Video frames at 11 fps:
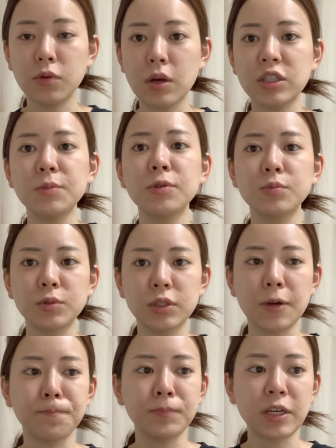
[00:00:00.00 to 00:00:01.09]
味素さ
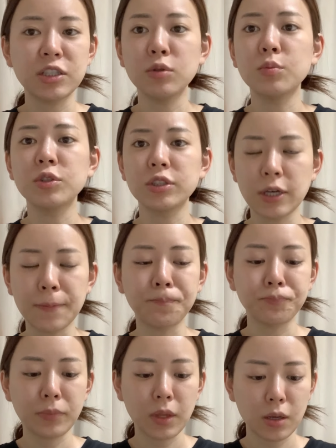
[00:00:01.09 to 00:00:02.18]
ん味の素さん